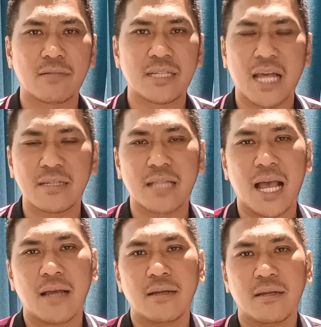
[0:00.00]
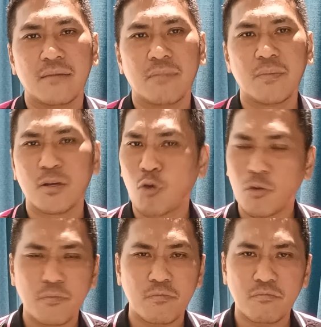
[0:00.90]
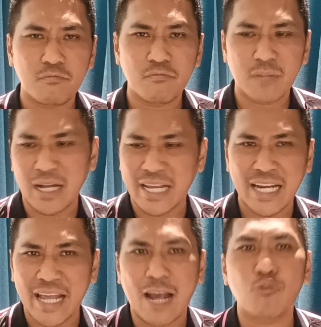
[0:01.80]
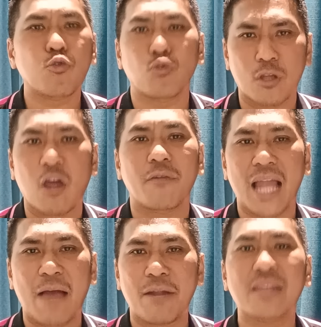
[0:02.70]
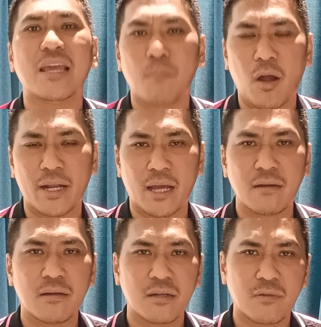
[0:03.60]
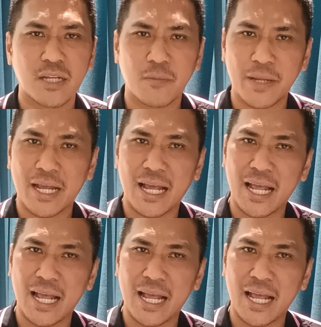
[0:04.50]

งสีตามันเหมือนคนกางเกงในเข้าตู่ตลอดเวลาเตะบอลนะวันนี้ไป